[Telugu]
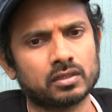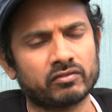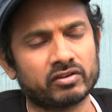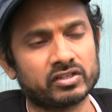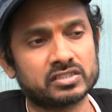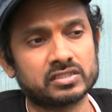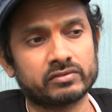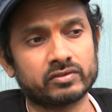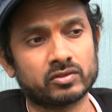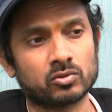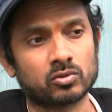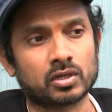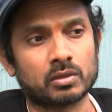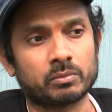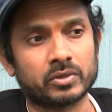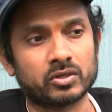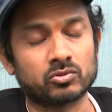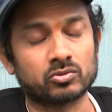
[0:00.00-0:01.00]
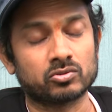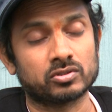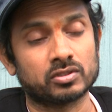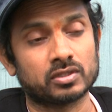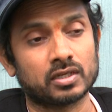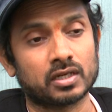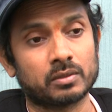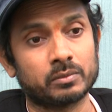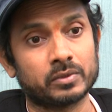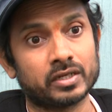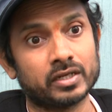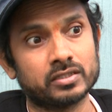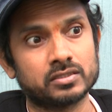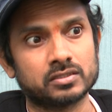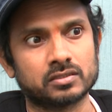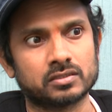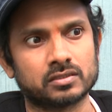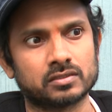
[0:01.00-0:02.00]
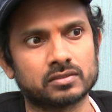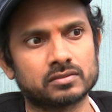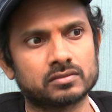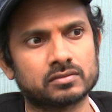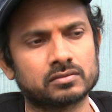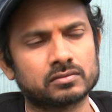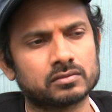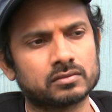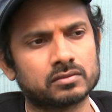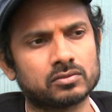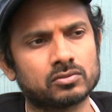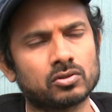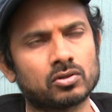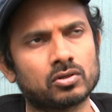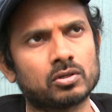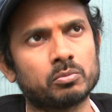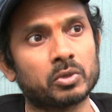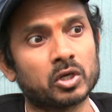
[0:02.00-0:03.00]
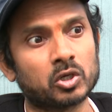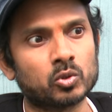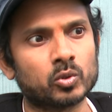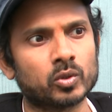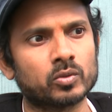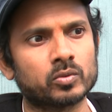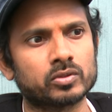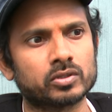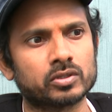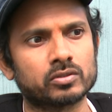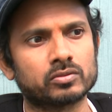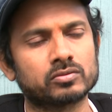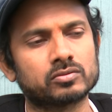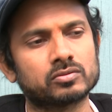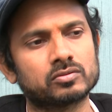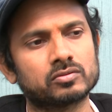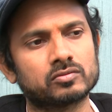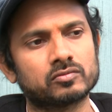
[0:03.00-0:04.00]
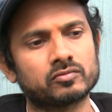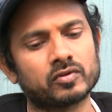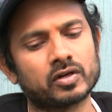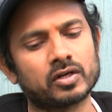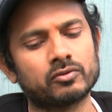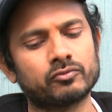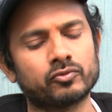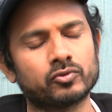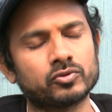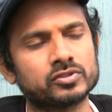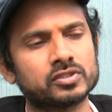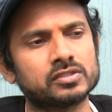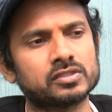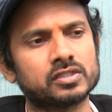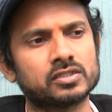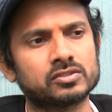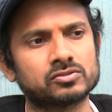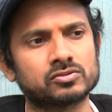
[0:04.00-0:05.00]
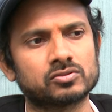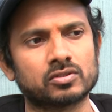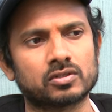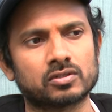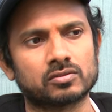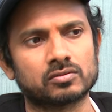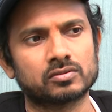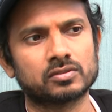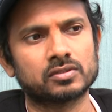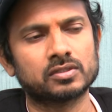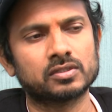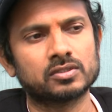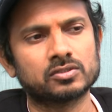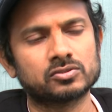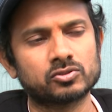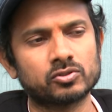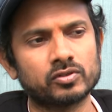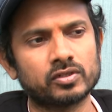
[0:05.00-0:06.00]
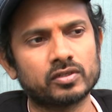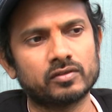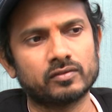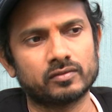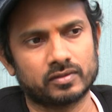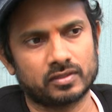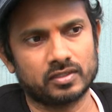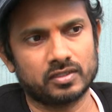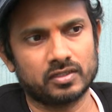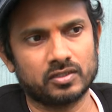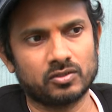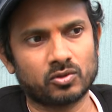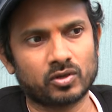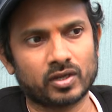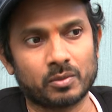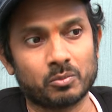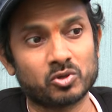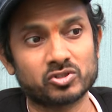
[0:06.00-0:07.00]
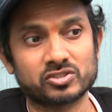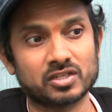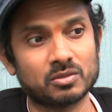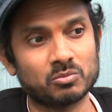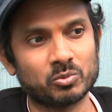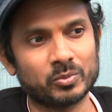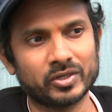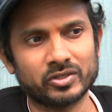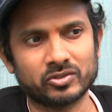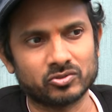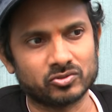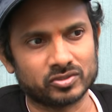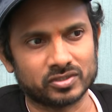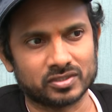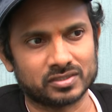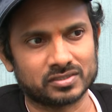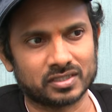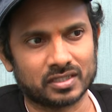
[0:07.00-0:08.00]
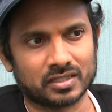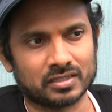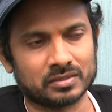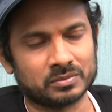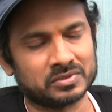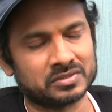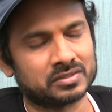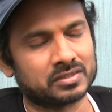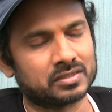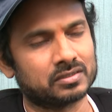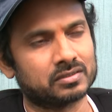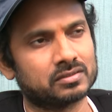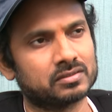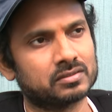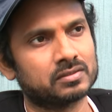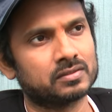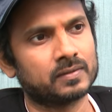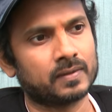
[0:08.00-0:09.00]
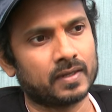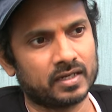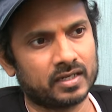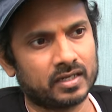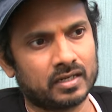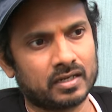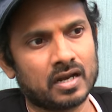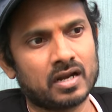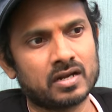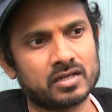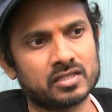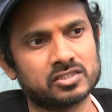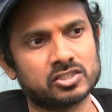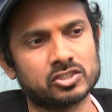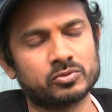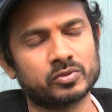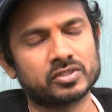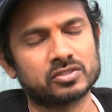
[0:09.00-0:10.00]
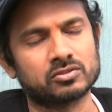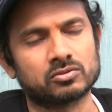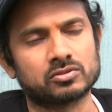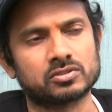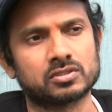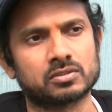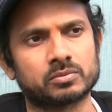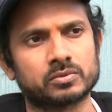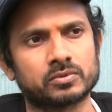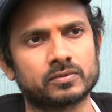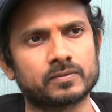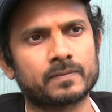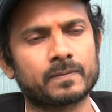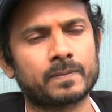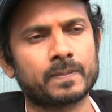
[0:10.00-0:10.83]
వైష్ణవి అని ఒక అమ్మాయి ఉంటుంది ఆమె ఏడ్చింది ఇంకొకటి పండుగ అని ఉంటాడు వాడు ఫోన్ చేసి ఏడుస్తున్నాడు సో ఇది ఒక ఎమోషనల్ మూమెంట్ ఉంటుంది చాలామందికి అంటే ఇట్లాంటి సిచ్యువేషన్ వచ్చినప్పుడు